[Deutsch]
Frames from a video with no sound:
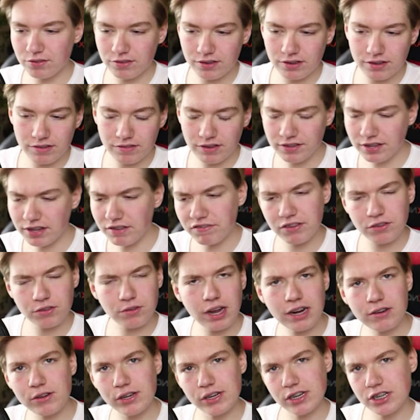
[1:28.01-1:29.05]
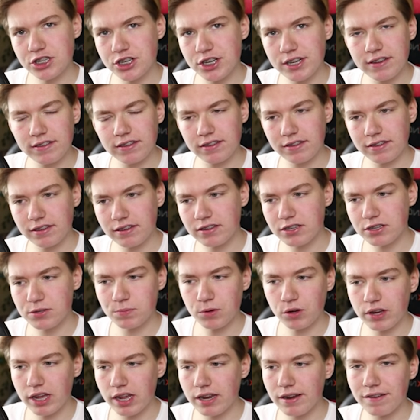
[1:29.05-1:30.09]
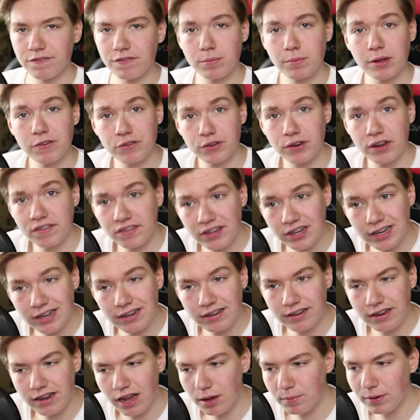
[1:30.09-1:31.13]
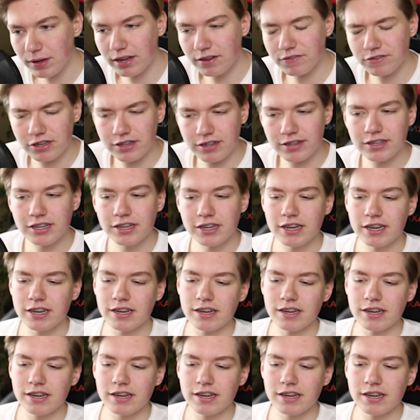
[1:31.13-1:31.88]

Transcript: was einfach so aktuelle Geschehnisse sind, die ich mir auch gerne einfach mal von der Seele labere, weil,